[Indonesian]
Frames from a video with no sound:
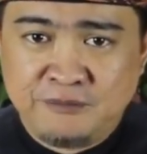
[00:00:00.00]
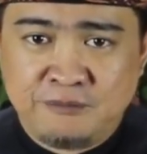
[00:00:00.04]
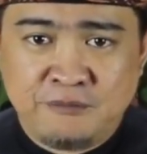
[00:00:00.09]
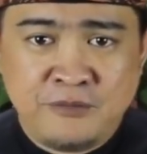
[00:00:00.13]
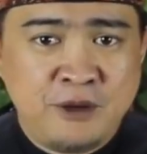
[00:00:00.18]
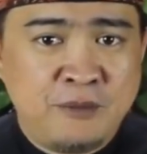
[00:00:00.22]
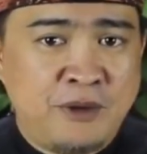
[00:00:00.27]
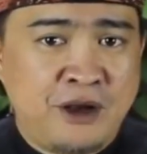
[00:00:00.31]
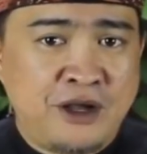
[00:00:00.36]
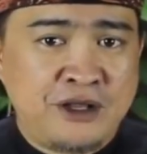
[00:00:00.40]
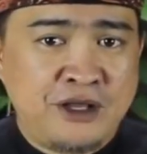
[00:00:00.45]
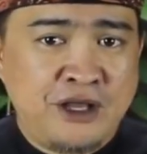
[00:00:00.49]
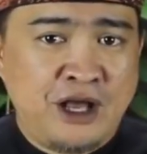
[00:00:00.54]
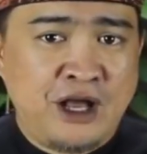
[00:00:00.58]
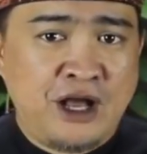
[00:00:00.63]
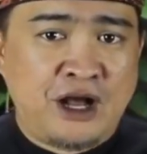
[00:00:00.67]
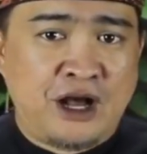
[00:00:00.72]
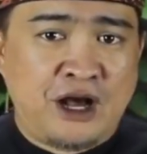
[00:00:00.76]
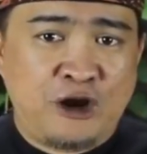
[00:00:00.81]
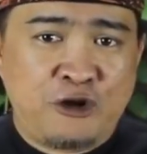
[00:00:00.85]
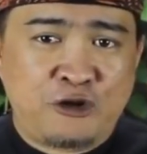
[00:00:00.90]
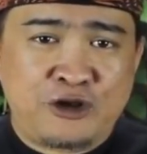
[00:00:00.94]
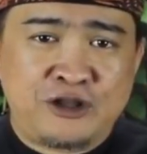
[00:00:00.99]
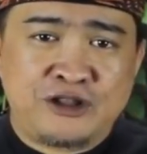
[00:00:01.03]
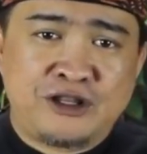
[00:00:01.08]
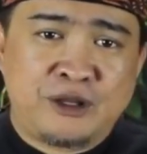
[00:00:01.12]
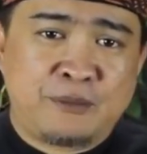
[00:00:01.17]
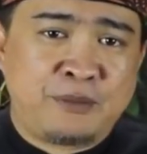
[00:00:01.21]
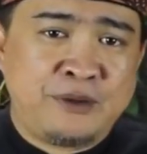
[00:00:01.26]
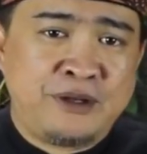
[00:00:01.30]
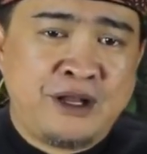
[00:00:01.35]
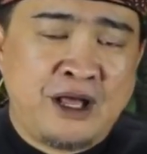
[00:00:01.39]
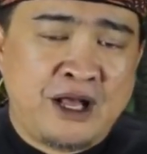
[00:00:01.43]
Memangnya kalau
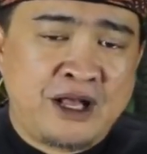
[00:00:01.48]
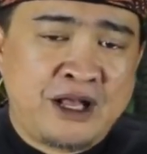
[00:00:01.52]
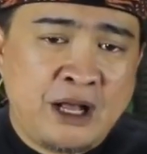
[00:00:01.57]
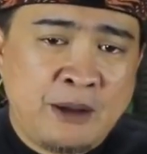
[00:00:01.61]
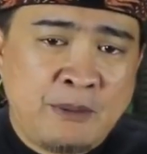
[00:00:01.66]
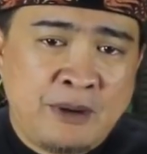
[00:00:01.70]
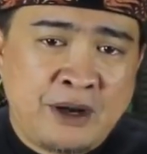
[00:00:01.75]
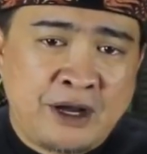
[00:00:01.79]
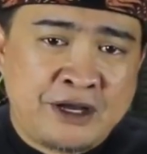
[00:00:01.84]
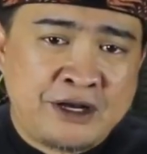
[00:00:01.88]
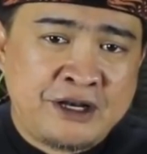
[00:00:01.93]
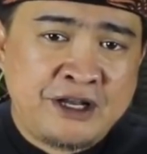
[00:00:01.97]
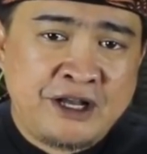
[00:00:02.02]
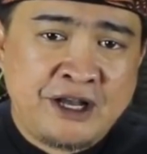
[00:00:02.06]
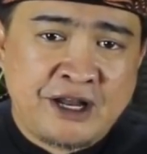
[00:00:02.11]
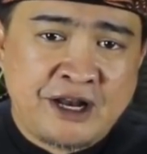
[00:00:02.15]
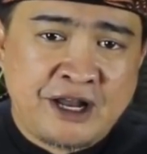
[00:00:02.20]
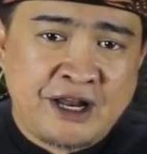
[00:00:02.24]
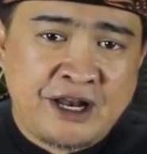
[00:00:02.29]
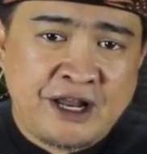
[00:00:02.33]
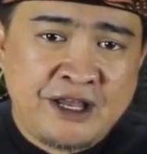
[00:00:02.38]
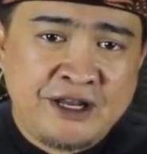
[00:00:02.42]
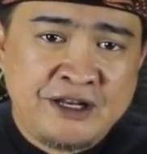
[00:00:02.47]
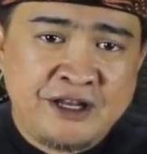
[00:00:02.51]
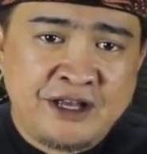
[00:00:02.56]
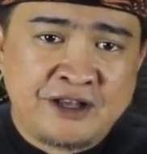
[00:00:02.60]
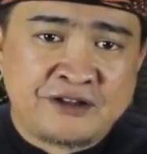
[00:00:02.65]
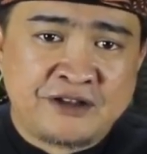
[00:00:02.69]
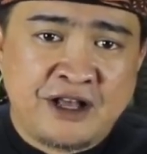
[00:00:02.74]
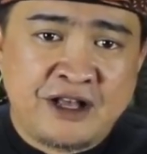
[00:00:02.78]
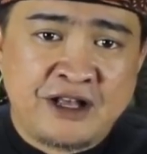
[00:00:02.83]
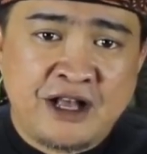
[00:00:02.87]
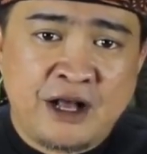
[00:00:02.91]
kita pindah agama ke negara lain
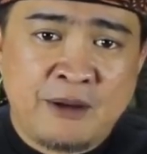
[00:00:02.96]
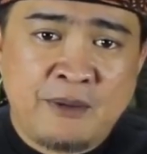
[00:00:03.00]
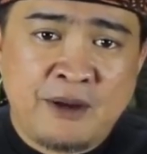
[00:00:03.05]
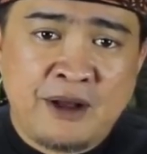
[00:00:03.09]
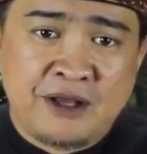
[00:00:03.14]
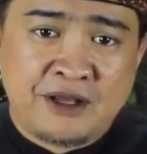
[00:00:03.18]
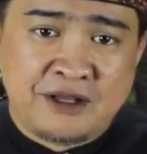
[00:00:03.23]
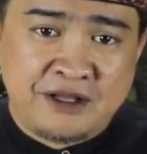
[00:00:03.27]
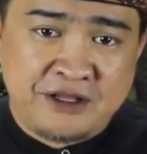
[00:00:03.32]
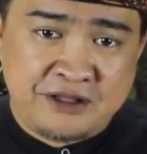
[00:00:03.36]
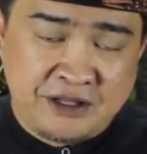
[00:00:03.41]
yang seagama,